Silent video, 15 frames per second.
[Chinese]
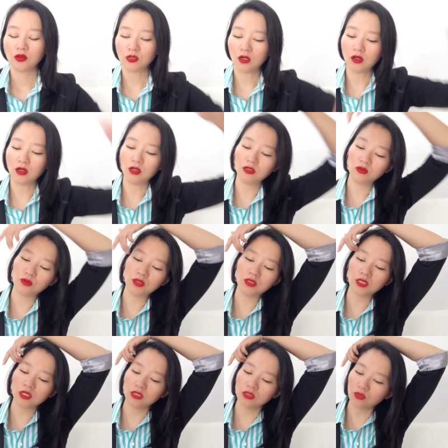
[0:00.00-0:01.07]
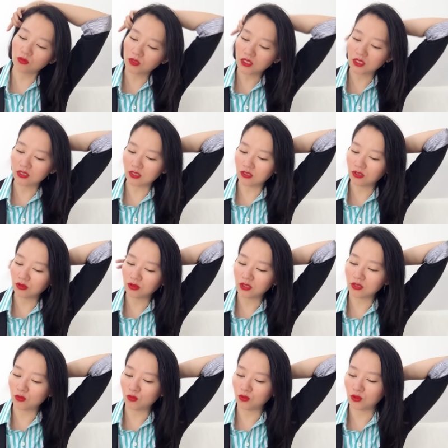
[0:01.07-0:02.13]
呃，所以这个东西呢，就
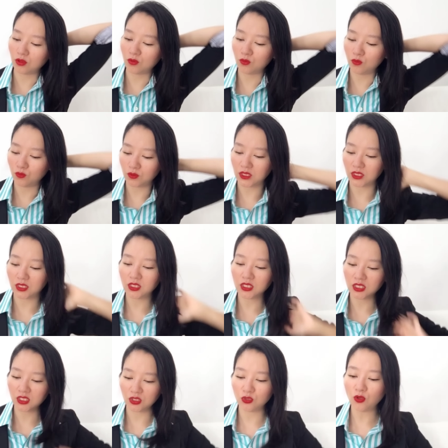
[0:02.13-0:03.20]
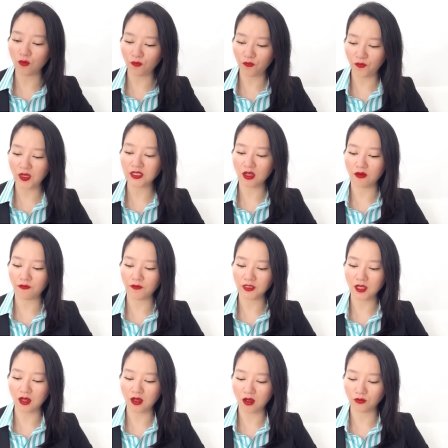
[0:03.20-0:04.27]
是我觉得物极其用，非常非
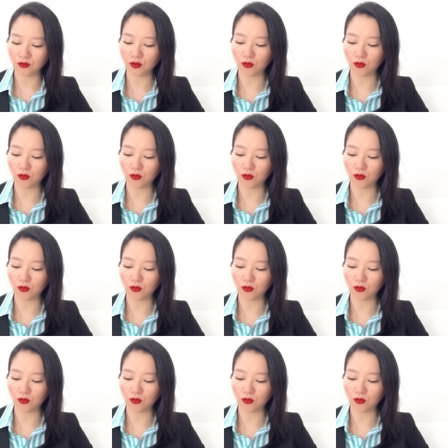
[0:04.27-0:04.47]
常好